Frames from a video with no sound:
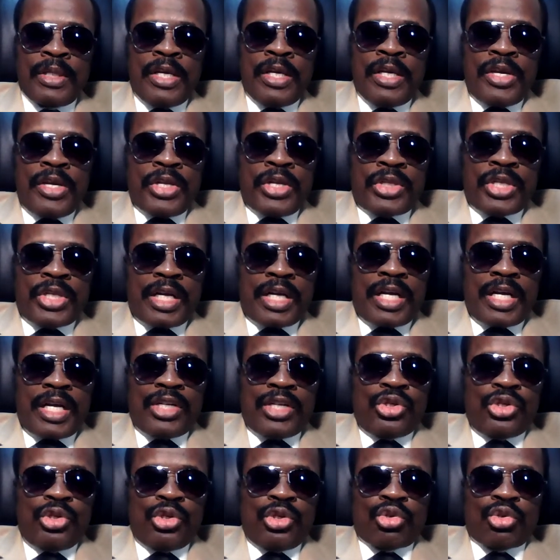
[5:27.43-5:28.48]

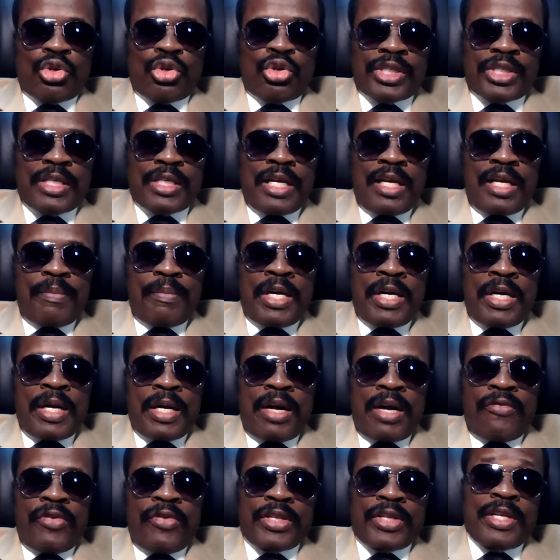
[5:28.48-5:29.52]
interagir socialement
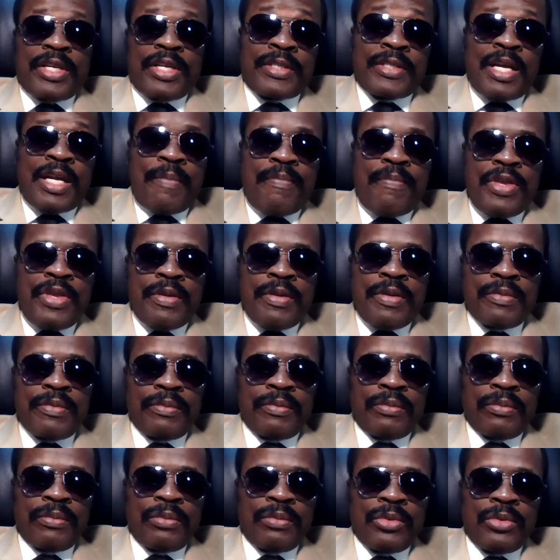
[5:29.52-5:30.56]
avec des amis,
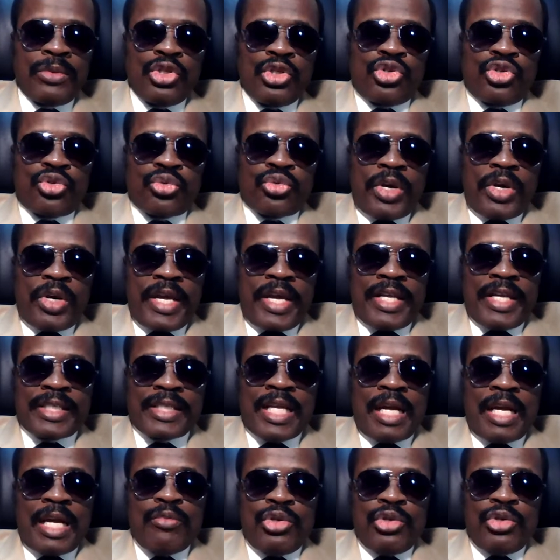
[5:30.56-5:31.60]
jouer et
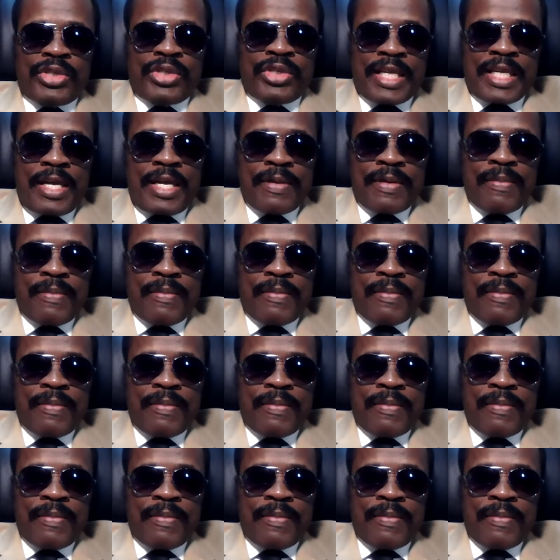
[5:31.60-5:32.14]
s'amuser.